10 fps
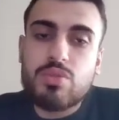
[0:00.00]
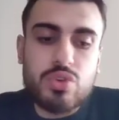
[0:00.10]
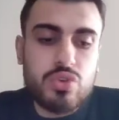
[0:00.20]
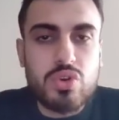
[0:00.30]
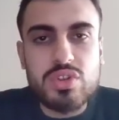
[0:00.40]

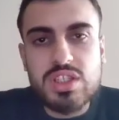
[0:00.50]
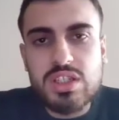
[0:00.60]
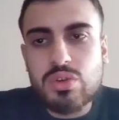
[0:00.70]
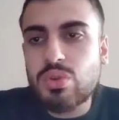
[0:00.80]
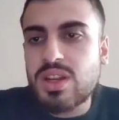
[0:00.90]
Bunu çok
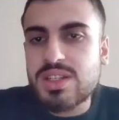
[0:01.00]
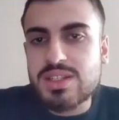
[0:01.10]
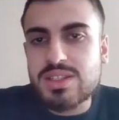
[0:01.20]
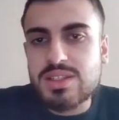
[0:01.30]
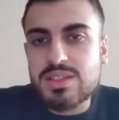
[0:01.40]
sık
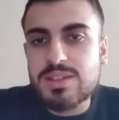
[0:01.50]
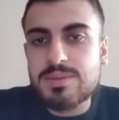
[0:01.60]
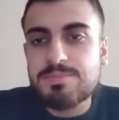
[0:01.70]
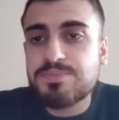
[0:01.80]
kullanacaksınızdır.